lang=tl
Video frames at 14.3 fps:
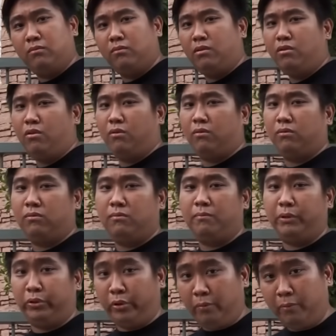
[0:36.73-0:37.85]
Ano?
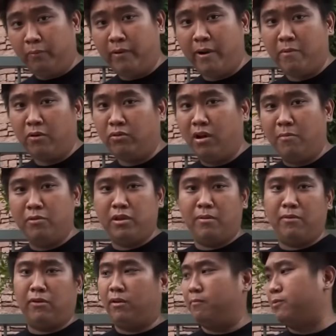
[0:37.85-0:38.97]
Pati yung problema ko, dami-dami
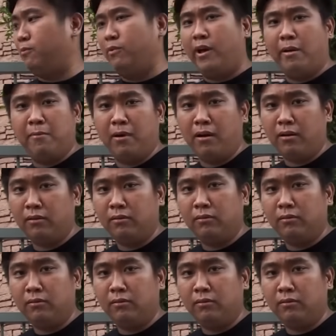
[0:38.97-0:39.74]
ko ng problema.